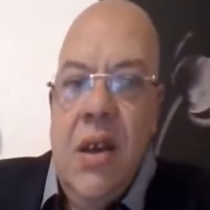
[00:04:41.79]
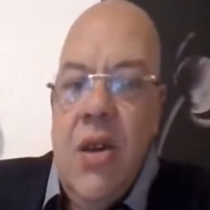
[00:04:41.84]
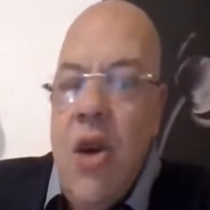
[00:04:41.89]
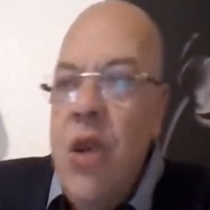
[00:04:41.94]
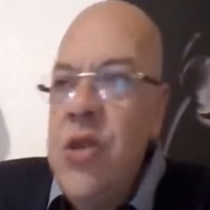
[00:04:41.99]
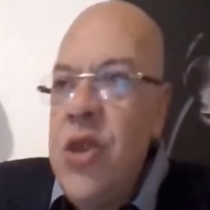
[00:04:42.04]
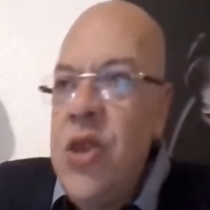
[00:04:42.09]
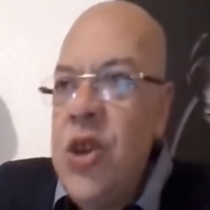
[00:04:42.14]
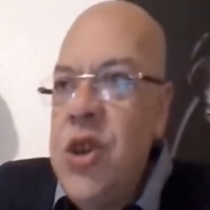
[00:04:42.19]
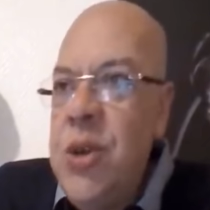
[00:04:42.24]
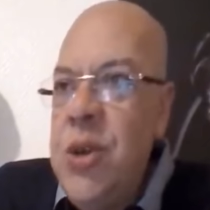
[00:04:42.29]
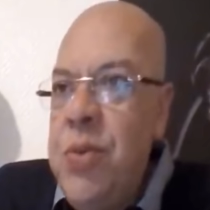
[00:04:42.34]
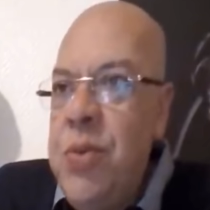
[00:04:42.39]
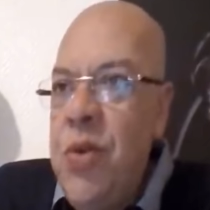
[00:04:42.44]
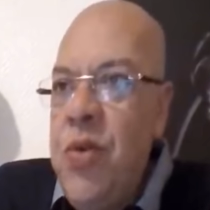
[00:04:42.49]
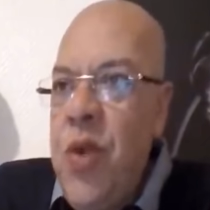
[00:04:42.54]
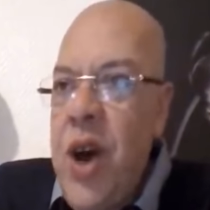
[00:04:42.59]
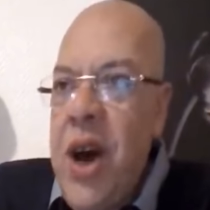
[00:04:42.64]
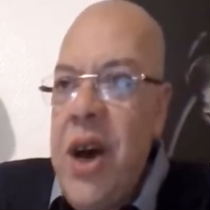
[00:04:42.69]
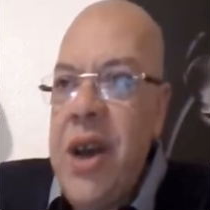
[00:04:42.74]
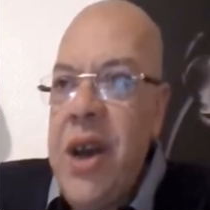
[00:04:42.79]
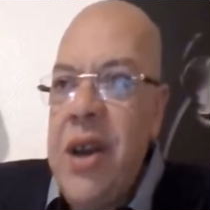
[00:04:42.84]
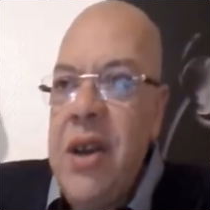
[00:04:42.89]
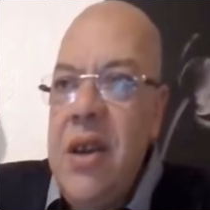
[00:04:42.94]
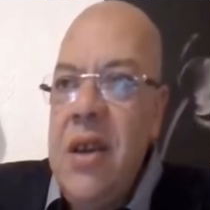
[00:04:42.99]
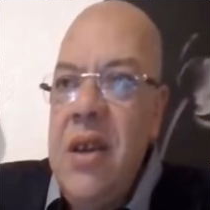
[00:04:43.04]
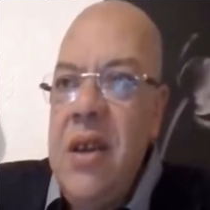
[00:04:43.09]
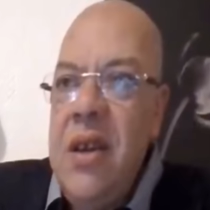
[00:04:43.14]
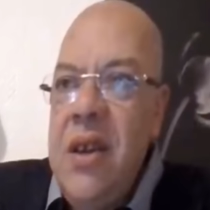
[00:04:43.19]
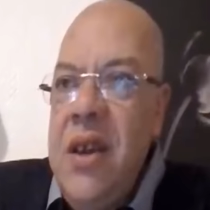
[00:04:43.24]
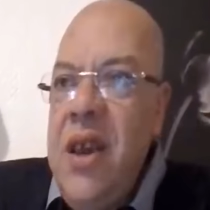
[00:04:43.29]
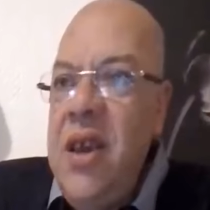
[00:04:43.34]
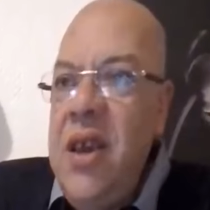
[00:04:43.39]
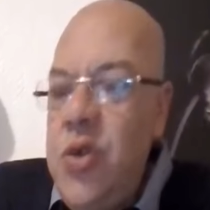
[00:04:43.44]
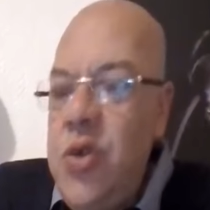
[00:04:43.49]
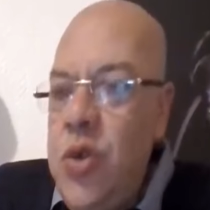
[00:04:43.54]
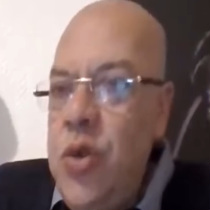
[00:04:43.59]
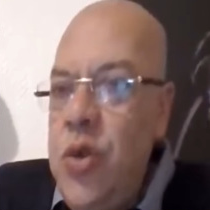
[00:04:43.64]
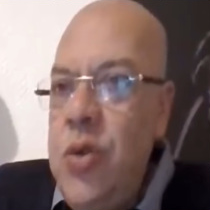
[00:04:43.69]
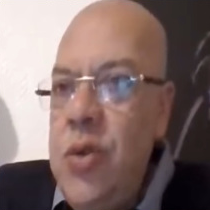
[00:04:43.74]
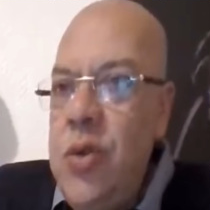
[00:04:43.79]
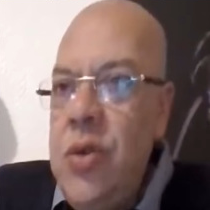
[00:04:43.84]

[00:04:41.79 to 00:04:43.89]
كونتر سو بوفوار كي تو